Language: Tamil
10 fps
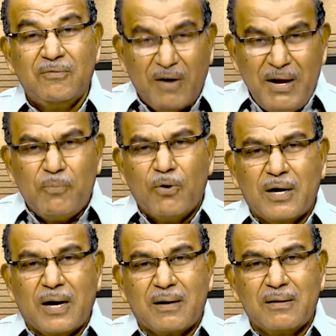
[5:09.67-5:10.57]

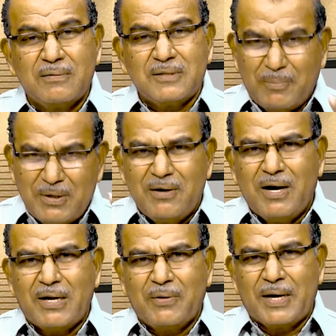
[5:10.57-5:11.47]
வழிபோக்கர் சம்மந்தம்
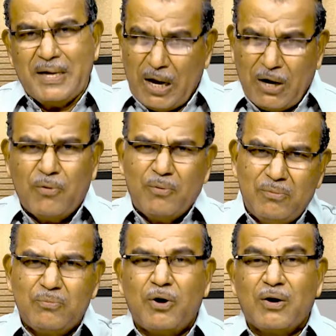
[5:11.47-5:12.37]
இல்லாதவங்க யாரோ
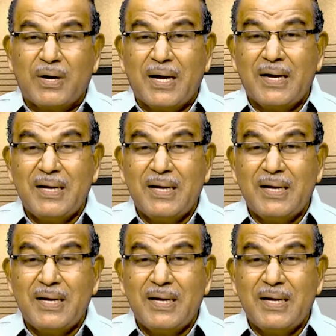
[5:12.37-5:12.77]
போகிறவங்க